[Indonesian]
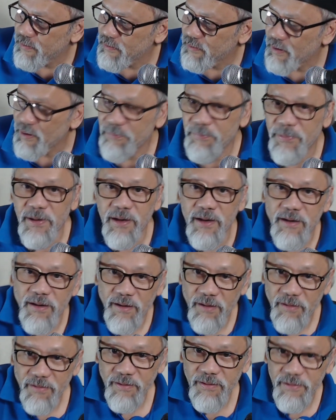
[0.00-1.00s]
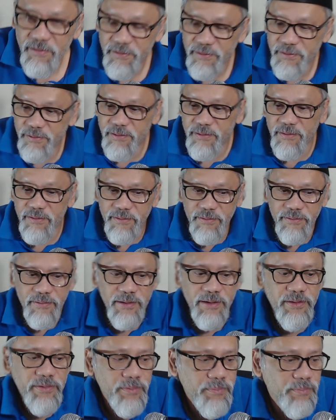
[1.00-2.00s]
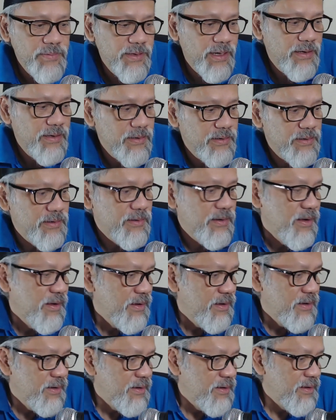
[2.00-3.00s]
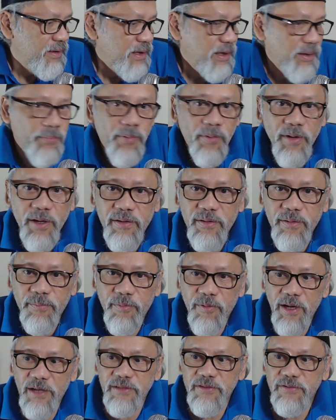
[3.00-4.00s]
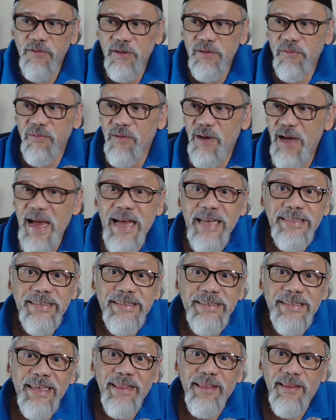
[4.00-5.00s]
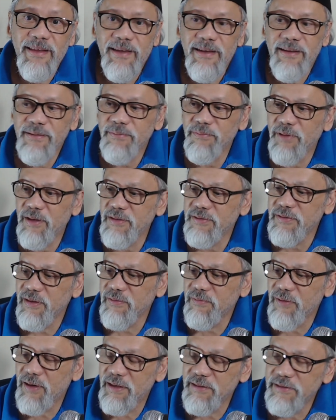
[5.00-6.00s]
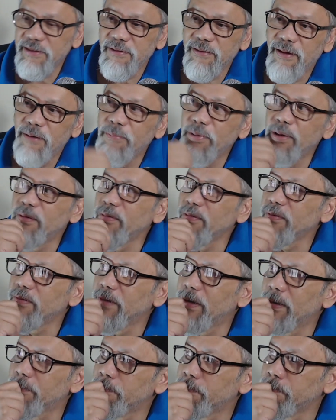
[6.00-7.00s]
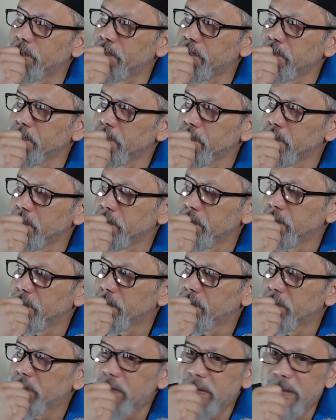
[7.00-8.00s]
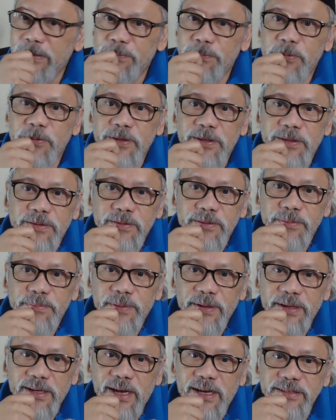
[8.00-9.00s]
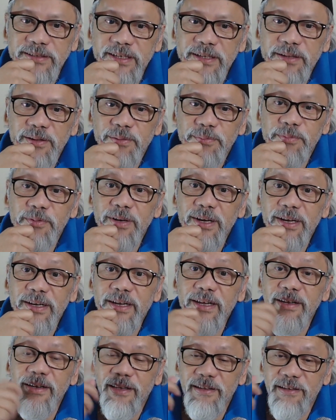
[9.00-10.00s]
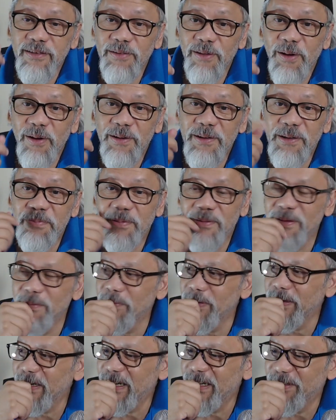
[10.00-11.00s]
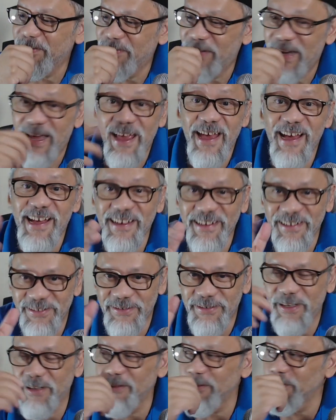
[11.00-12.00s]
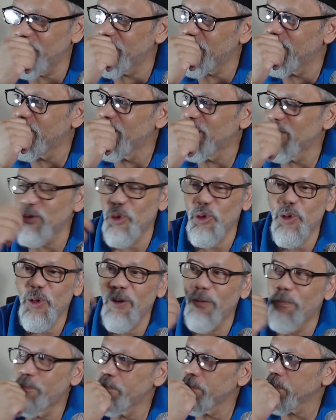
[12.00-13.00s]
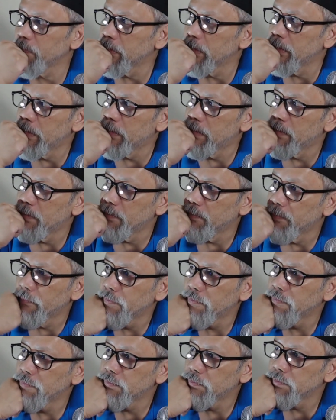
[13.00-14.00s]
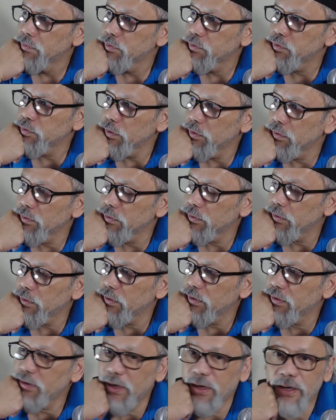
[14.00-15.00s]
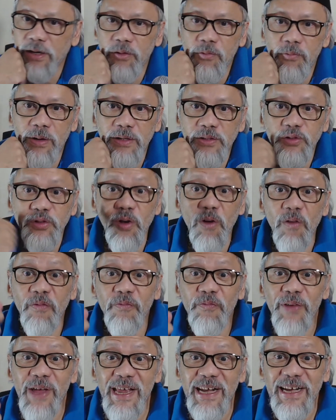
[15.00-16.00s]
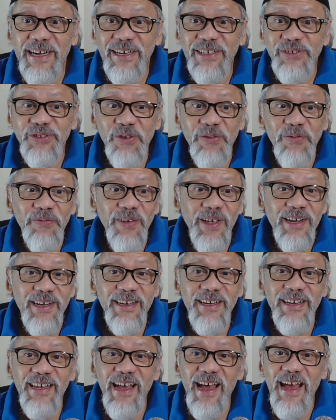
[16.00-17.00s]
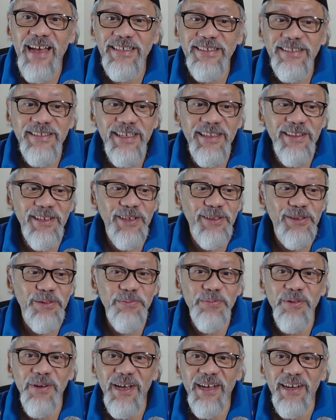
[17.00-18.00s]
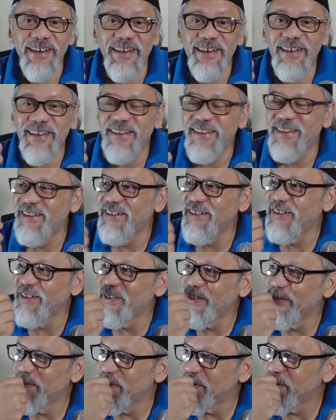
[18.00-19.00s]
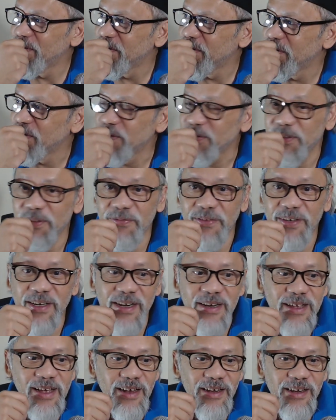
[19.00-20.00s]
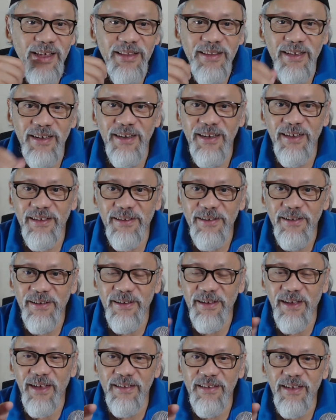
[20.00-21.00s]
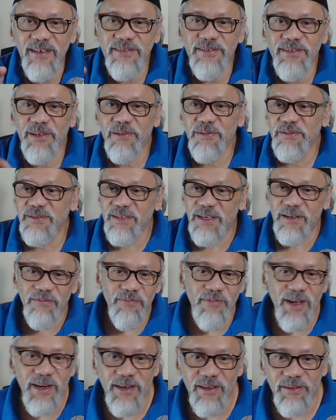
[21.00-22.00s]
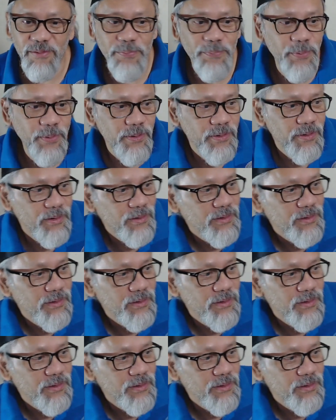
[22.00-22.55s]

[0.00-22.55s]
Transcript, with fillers: Apa kalau Eh, itu menjadi ebook itu bukan suatu aset ya, bukan suatu aset. Nah, bingung juga. Ebook itu apa aset atau bukan ya? Nanti tolong dipertimbangkan. Nah ya, satu contoh. Contoh yang kedua, software. Software ini aset atau bukan? Software kan nggak kelihatan ya, eh, hanya zeros and one itu pun